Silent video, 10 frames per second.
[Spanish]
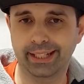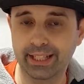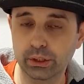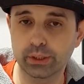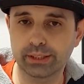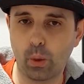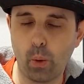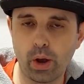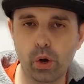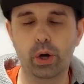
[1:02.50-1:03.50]
teniendo ese
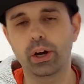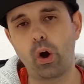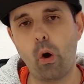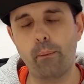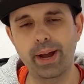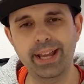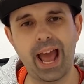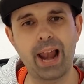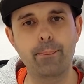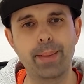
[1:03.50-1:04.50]
juego, os vais
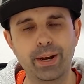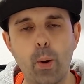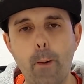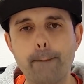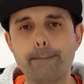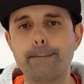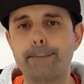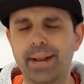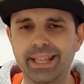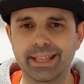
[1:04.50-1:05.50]
al menú
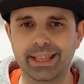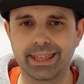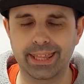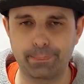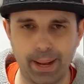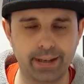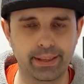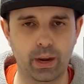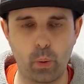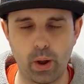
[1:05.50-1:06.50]
principal del